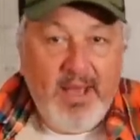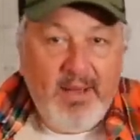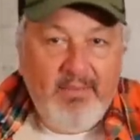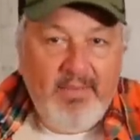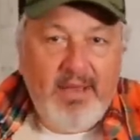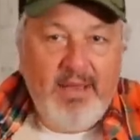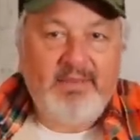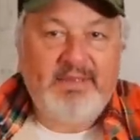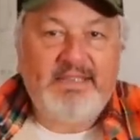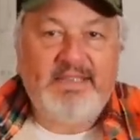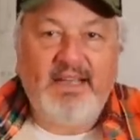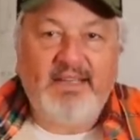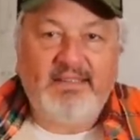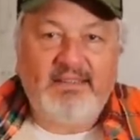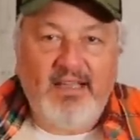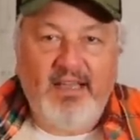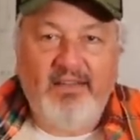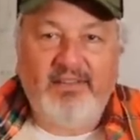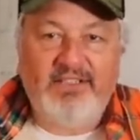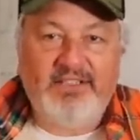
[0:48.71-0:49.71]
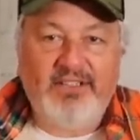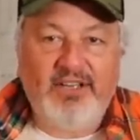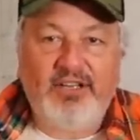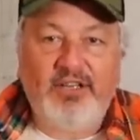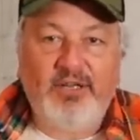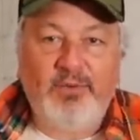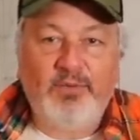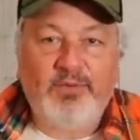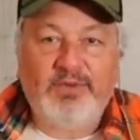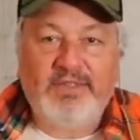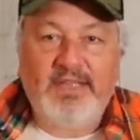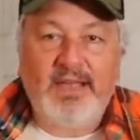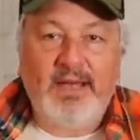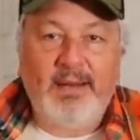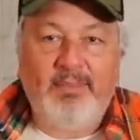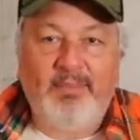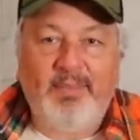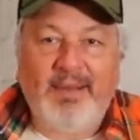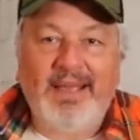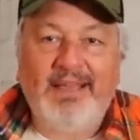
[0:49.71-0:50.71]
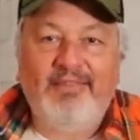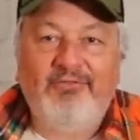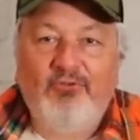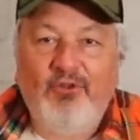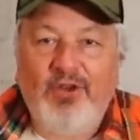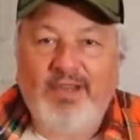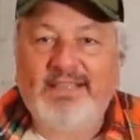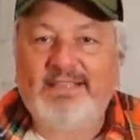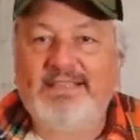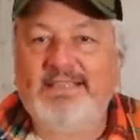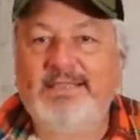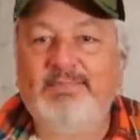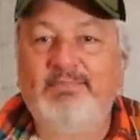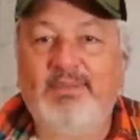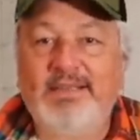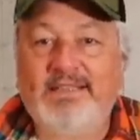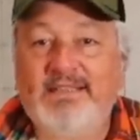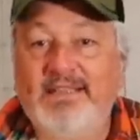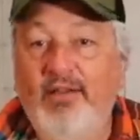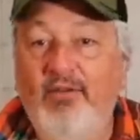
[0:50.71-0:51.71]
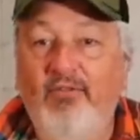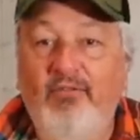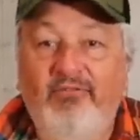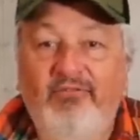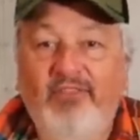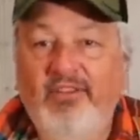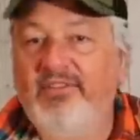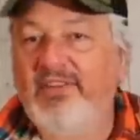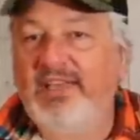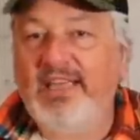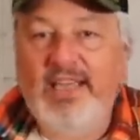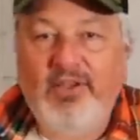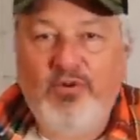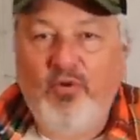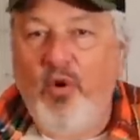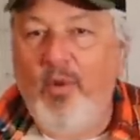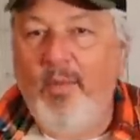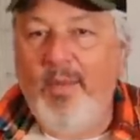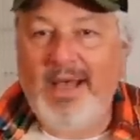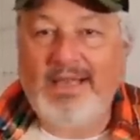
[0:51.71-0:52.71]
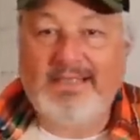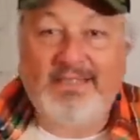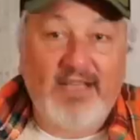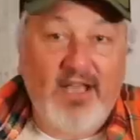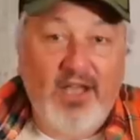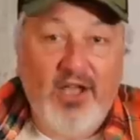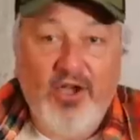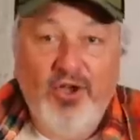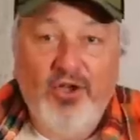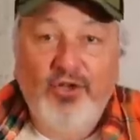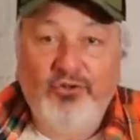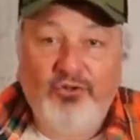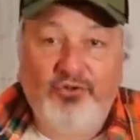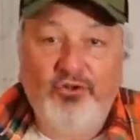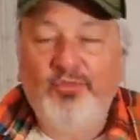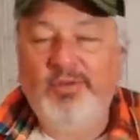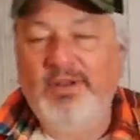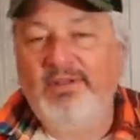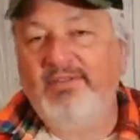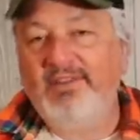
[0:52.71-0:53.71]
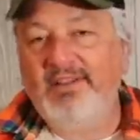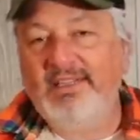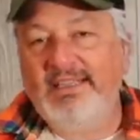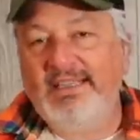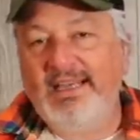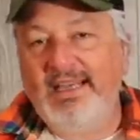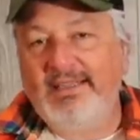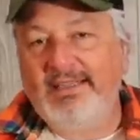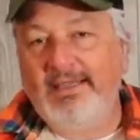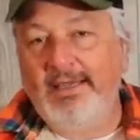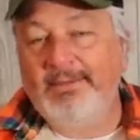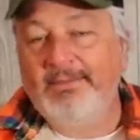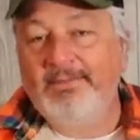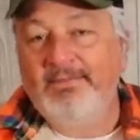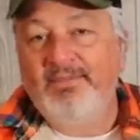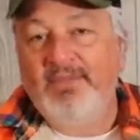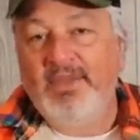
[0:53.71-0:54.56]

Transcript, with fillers: Même certains avaient déjà commencé à prévoir ce qui se passerait en février ou en mars 2024.